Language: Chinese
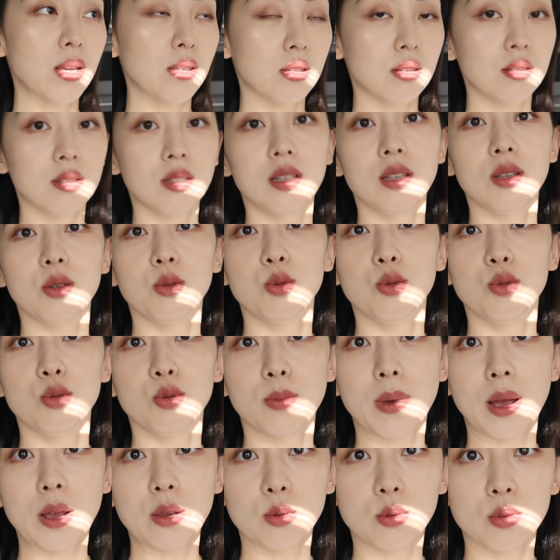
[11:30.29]
白色 T
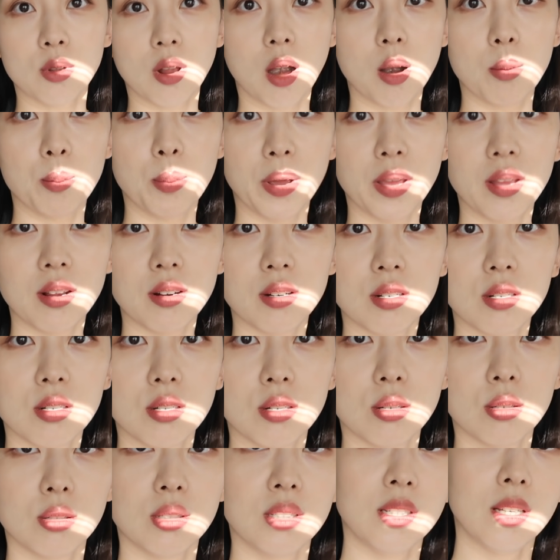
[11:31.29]
恤吧，有点配
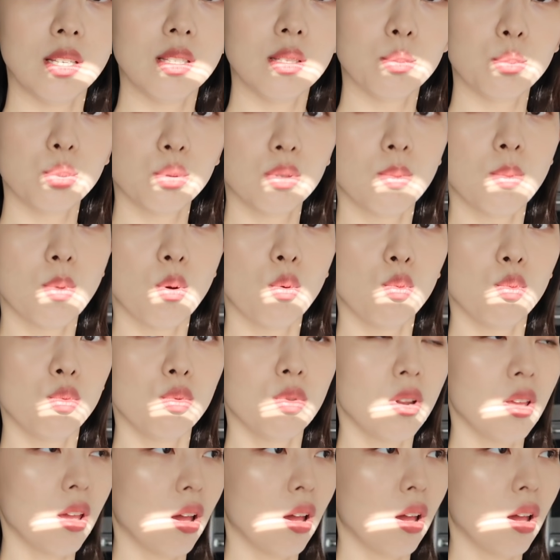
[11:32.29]
饰，显得不那么无